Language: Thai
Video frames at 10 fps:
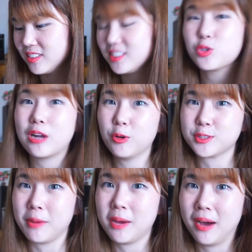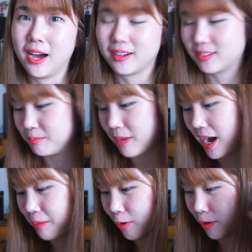เสื้อตัวละ65 บาทบ้า
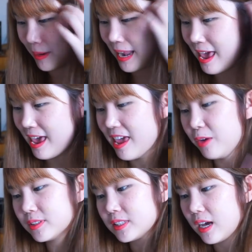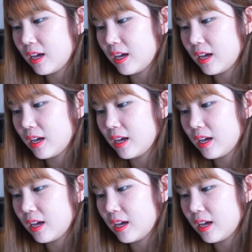บอไปแล้วนะจ๊ะ